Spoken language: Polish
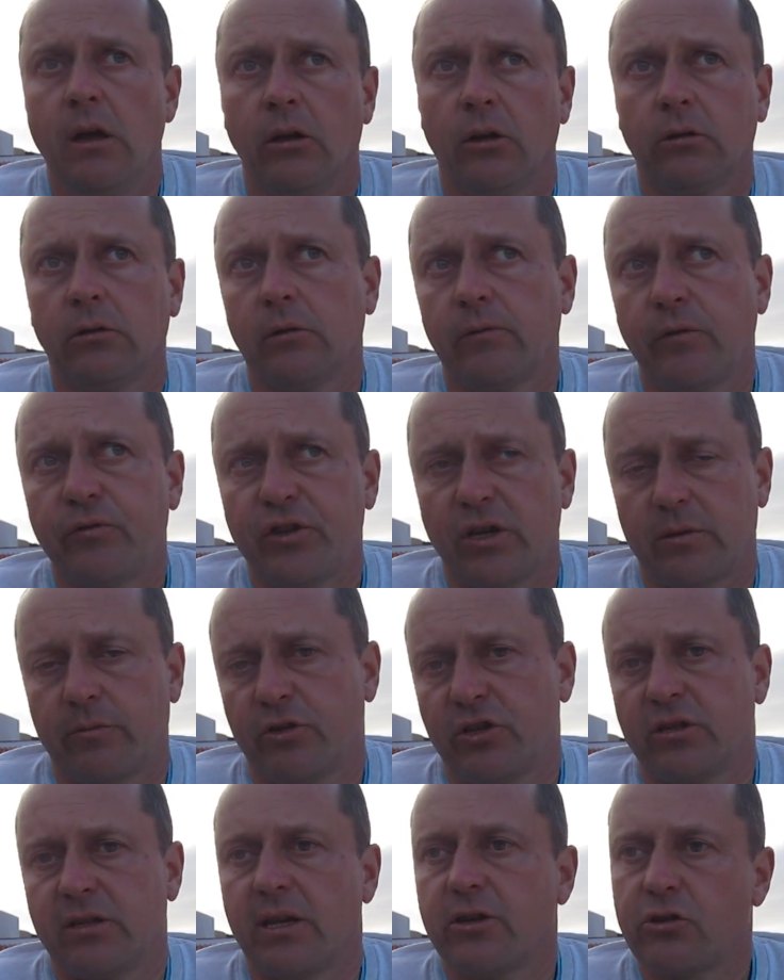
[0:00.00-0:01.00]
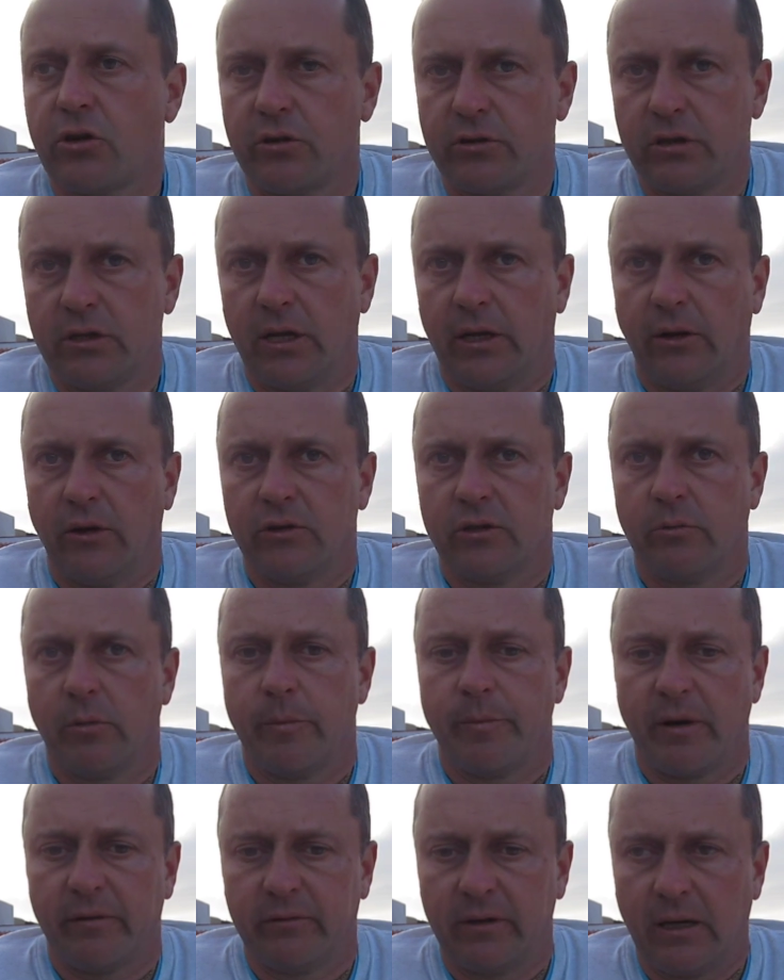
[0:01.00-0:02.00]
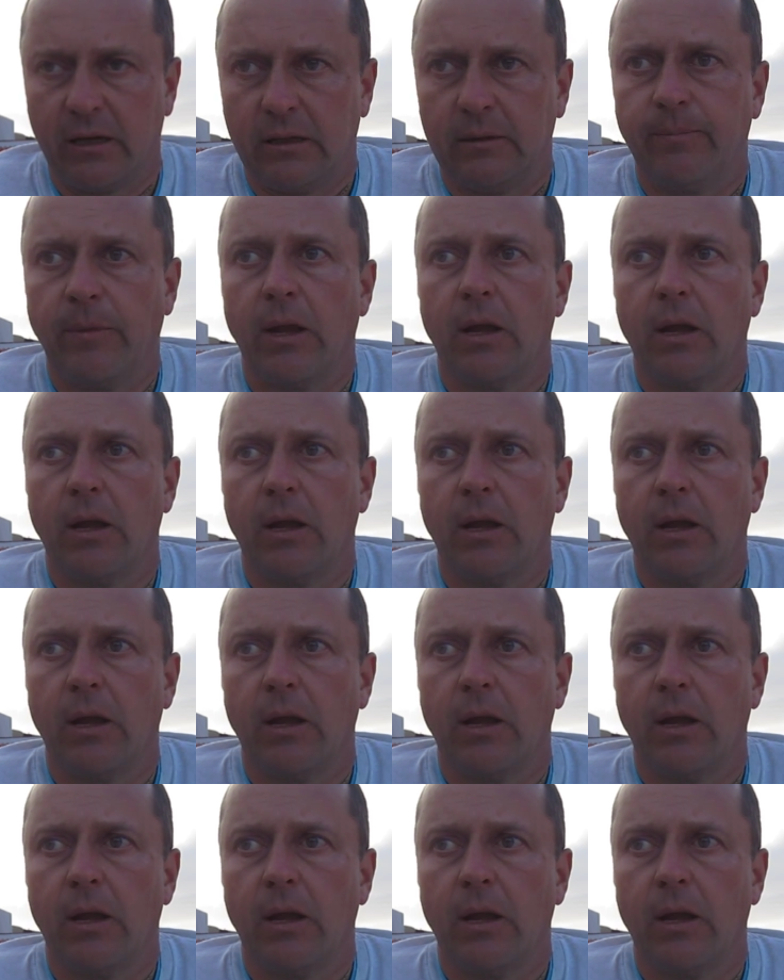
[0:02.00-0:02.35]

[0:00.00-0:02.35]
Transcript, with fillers: no to wówczas może zaszkodzić danej osobie, prawda?